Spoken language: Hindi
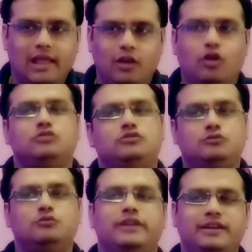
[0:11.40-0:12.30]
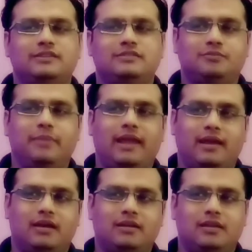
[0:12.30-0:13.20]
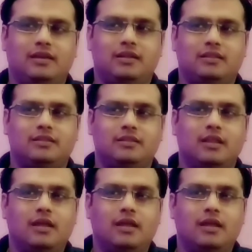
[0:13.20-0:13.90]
हेलो स्टूडेंट्स मैं अंकित